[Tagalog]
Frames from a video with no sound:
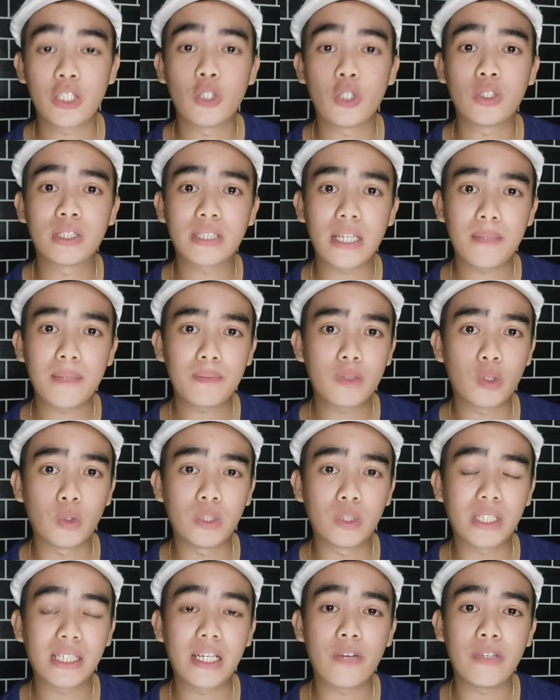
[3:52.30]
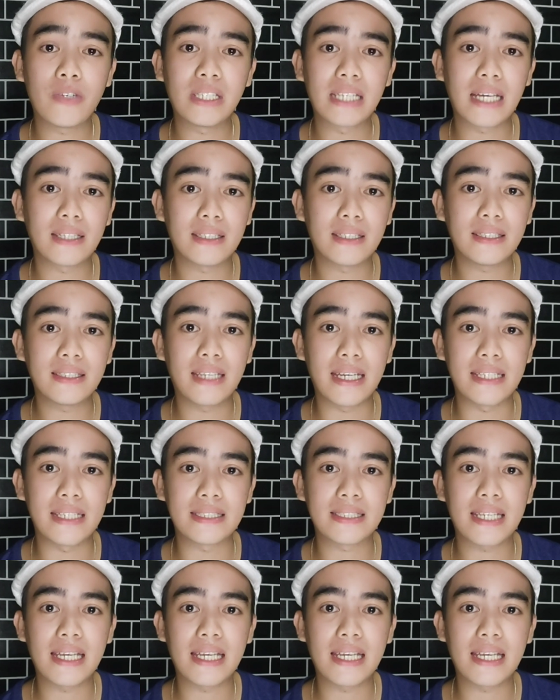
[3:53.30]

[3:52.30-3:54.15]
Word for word: Yung step 2 na gawin natin guys,